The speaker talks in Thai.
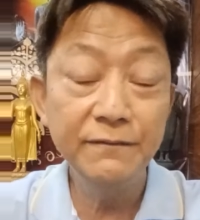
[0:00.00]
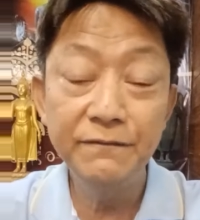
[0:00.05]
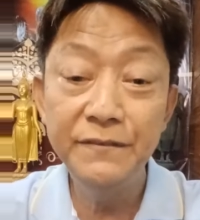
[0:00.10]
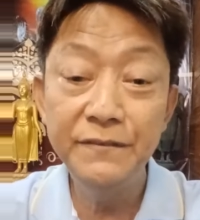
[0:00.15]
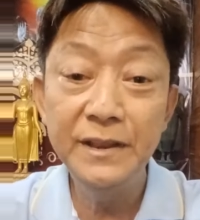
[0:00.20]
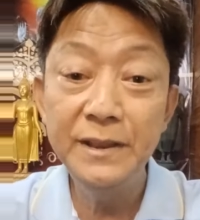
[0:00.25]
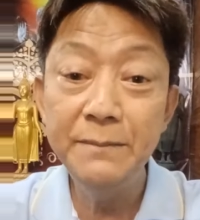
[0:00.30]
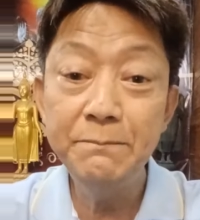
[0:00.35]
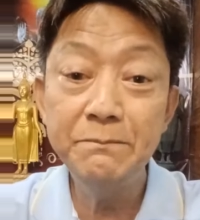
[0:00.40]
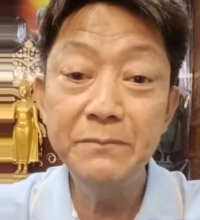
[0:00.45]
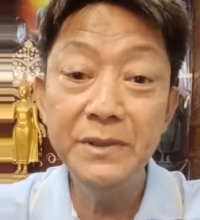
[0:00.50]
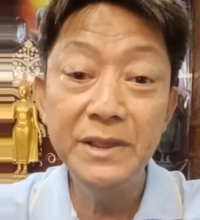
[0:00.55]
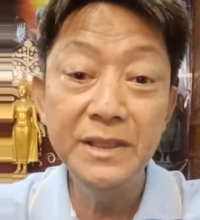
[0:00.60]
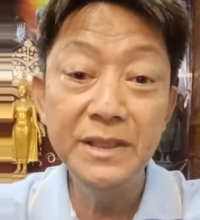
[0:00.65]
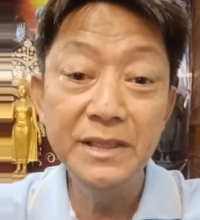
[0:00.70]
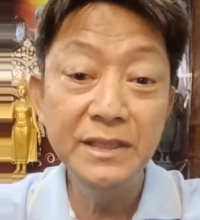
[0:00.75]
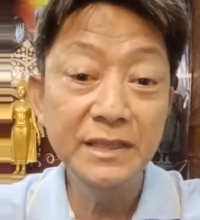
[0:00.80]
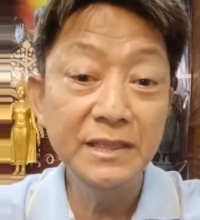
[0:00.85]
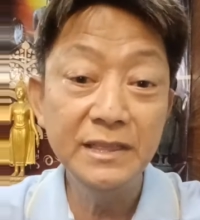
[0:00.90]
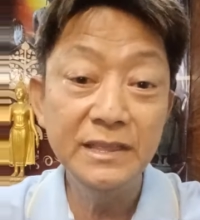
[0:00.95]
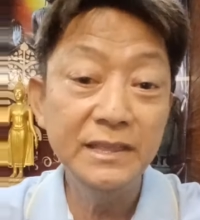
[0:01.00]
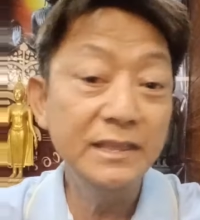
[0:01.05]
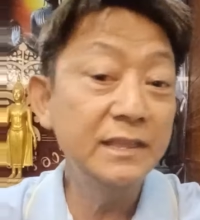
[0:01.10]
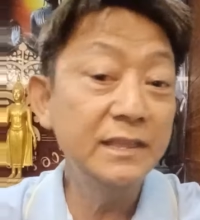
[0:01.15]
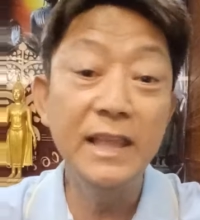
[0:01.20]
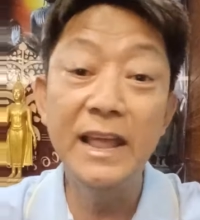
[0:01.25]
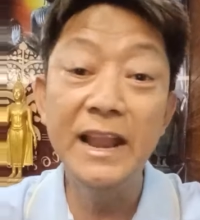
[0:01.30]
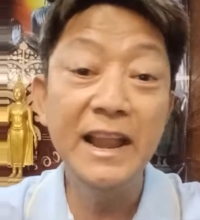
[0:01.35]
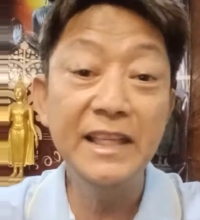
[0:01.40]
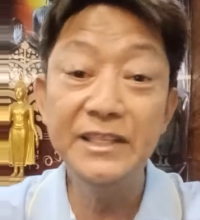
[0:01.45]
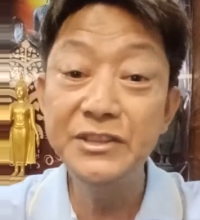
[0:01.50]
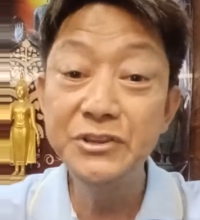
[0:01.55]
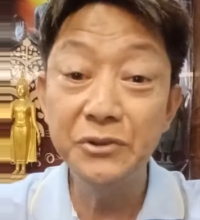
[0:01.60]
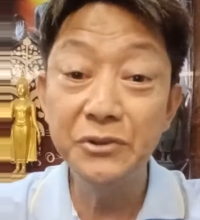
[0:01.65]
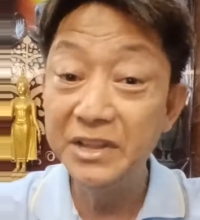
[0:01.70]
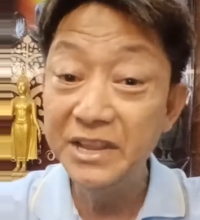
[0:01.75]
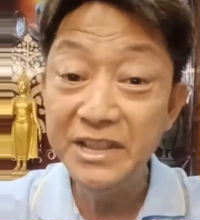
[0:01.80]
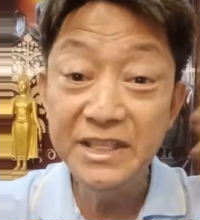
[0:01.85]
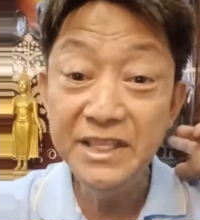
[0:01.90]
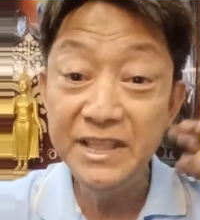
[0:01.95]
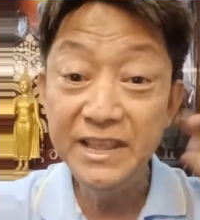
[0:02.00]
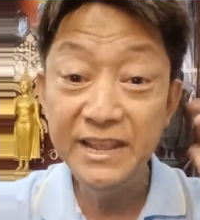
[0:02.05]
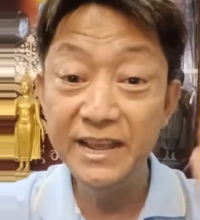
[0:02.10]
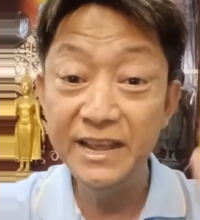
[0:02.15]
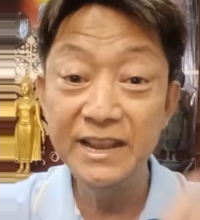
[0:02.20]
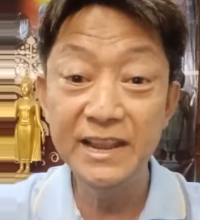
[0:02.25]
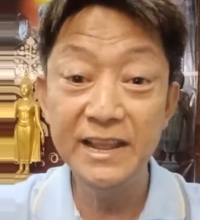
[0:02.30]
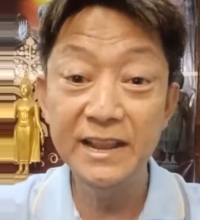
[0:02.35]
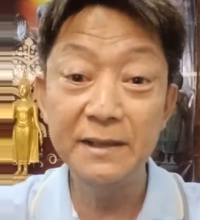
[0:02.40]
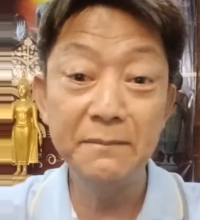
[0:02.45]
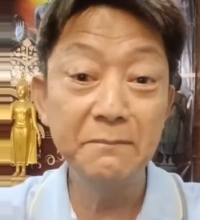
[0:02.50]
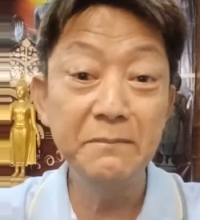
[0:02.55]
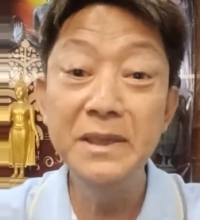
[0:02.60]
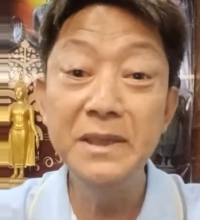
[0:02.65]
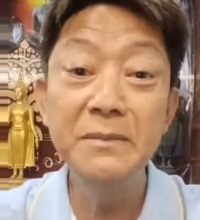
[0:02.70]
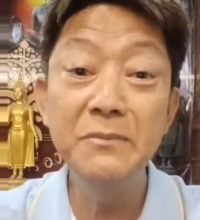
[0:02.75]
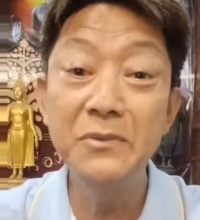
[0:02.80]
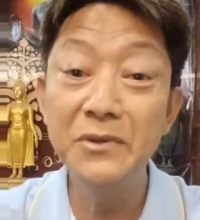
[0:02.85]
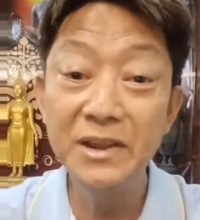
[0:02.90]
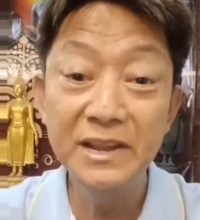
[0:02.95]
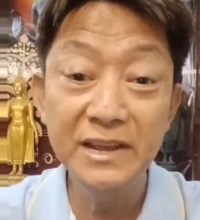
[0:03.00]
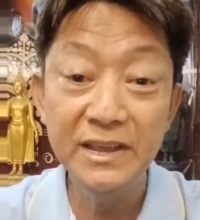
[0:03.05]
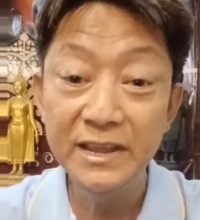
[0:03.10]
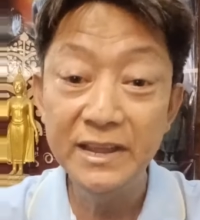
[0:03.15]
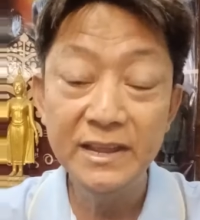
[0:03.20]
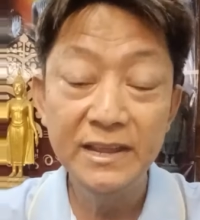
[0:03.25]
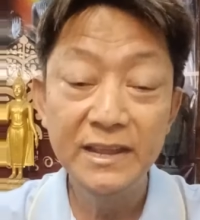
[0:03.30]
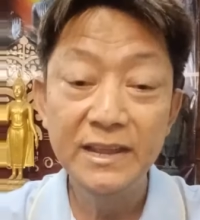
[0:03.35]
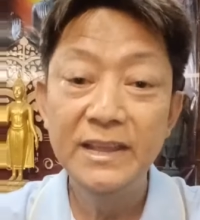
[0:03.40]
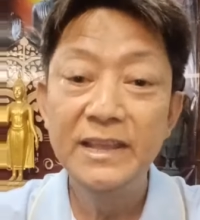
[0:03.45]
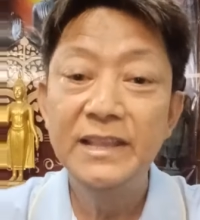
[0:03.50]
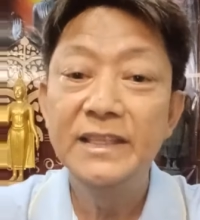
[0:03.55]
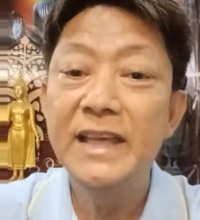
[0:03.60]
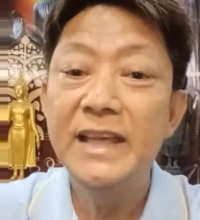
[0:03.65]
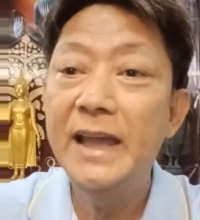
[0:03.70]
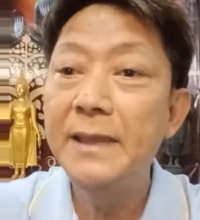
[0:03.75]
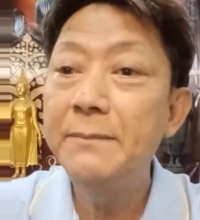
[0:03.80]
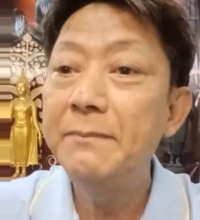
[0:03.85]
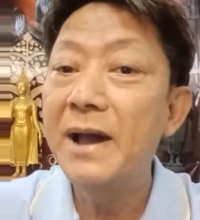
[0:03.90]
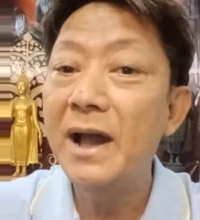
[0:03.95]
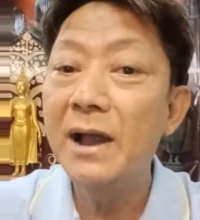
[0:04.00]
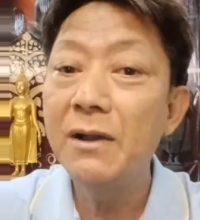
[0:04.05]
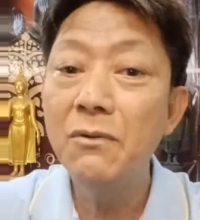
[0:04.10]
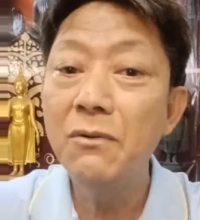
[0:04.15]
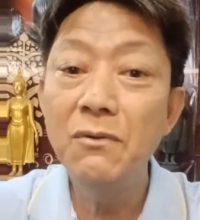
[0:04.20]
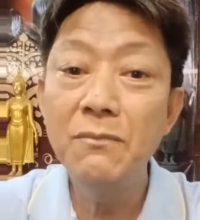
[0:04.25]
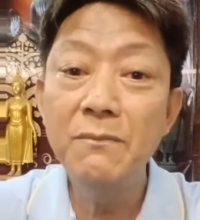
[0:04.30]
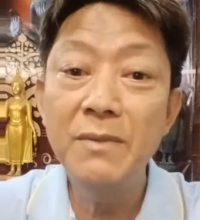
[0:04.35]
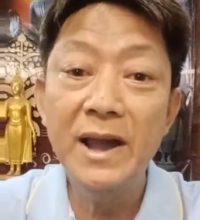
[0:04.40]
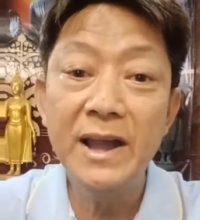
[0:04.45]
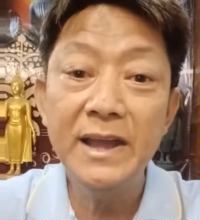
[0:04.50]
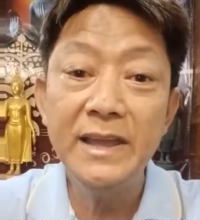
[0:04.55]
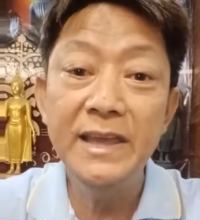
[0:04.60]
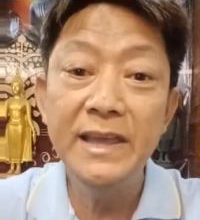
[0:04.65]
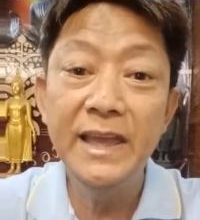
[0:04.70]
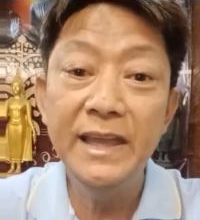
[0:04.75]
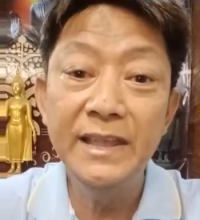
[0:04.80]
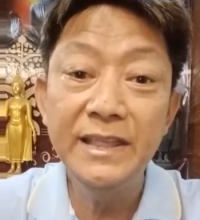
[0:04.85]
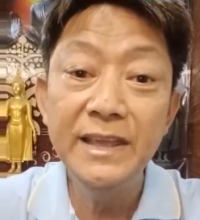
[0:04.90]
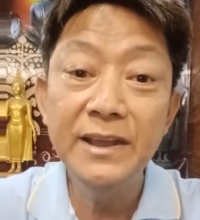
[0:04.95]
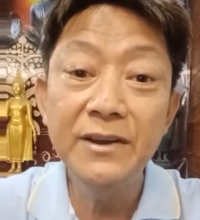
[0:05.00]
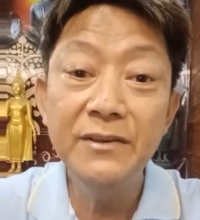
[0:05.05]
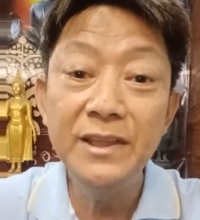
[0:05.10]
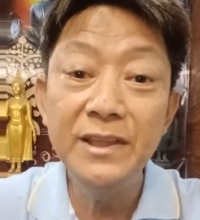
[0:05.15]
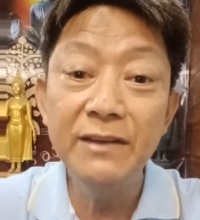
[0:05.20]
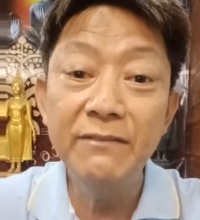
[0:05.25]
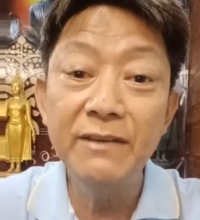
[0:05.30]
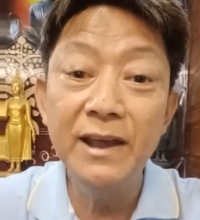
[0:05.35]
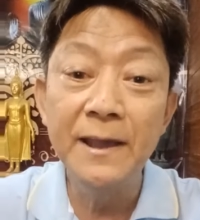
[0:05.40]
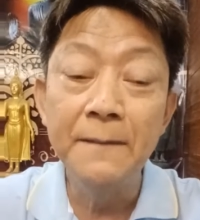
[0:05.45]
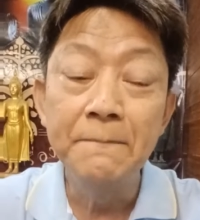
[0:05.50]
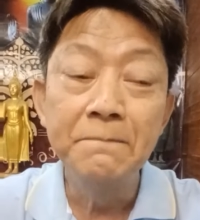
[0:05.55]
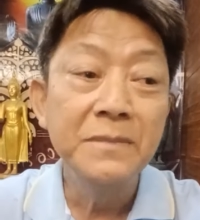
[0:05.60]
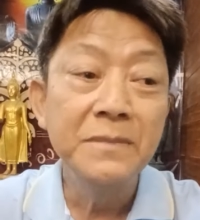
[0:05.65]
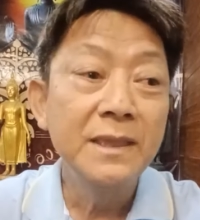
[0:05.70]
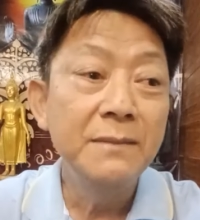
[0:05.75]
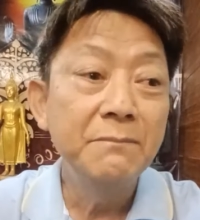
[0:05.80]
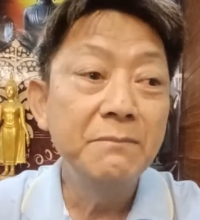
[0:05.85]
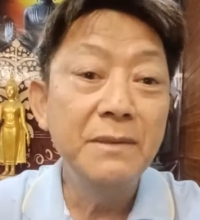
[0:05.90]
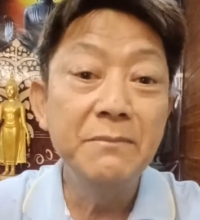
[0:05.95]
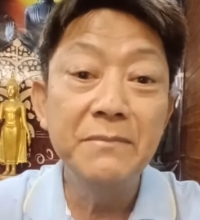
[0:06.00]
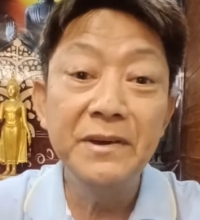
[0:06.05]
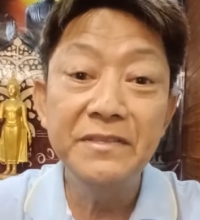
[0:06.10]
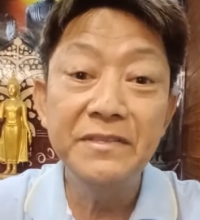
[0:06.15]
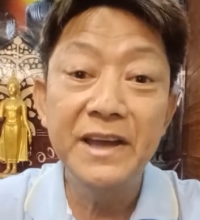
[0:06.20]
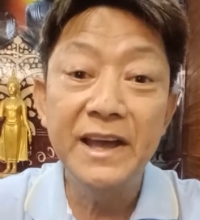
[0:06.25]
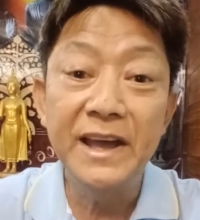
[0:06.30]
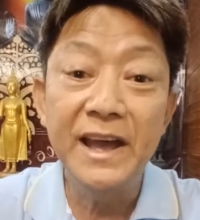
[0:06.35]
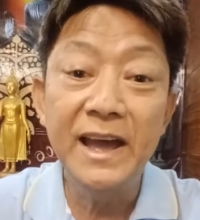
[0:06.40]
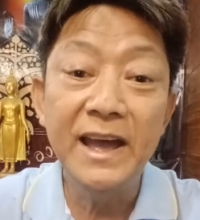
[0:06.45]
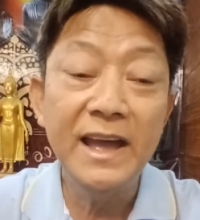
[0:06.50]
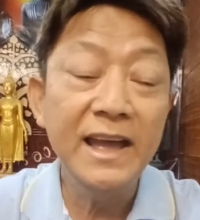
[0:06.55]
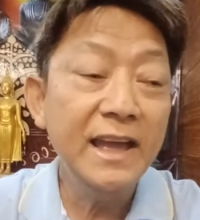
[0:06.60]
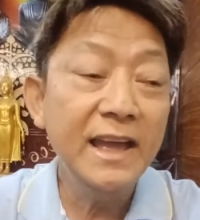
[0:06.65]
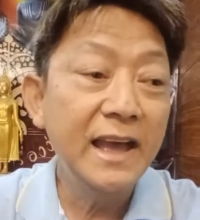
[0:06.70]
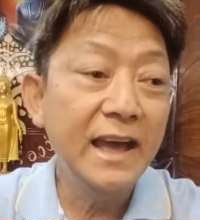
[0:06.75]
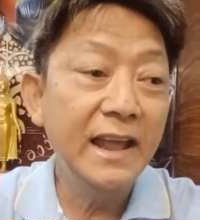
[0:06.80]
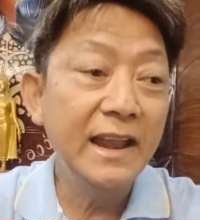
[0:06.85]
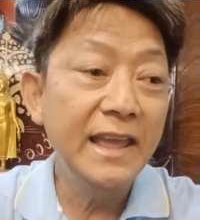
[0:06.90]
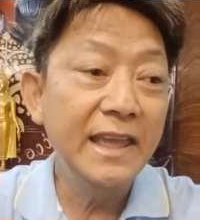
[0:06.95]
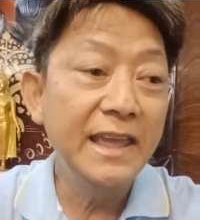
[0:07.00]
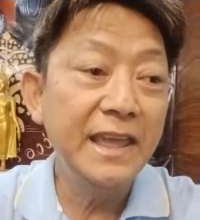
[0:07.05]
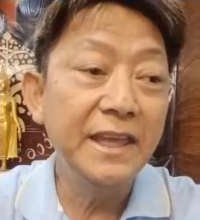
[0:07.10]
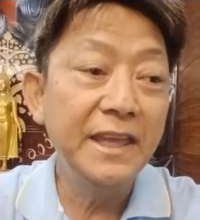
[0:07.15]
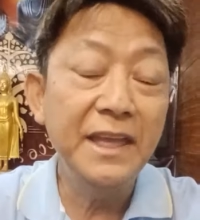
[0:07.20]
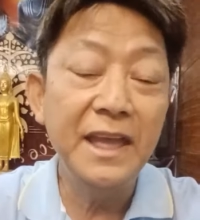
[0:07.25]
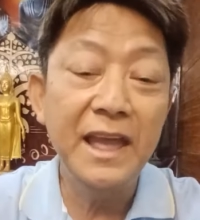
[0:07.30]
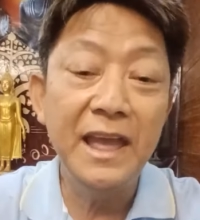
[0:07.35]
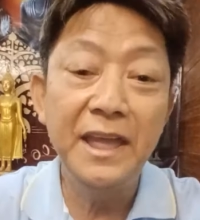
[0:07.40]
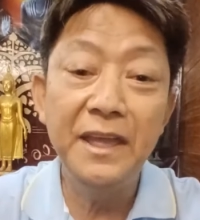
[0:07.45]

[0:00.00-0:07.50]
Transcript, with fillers: ฟิลิปปินส์นั่นแหละจดอินเดียนั่นมีหมดเลยไทยผากงผาเกที่เขาเรียกว่าเป็นภาษาอะไรเอ็ก